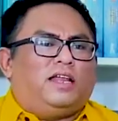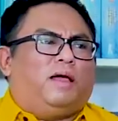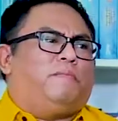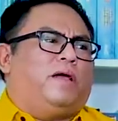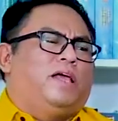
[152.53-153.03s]

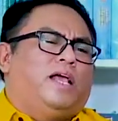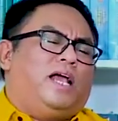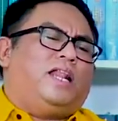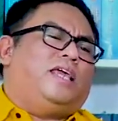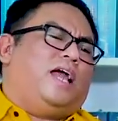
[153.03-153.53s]
Kenapa?
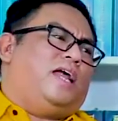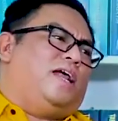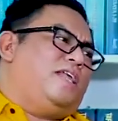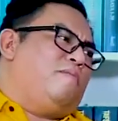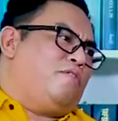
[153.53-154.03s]
Karena yang ada
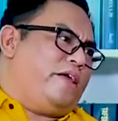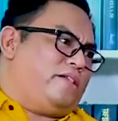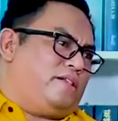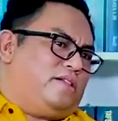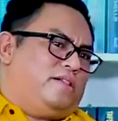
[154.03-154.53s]
hanya monyet.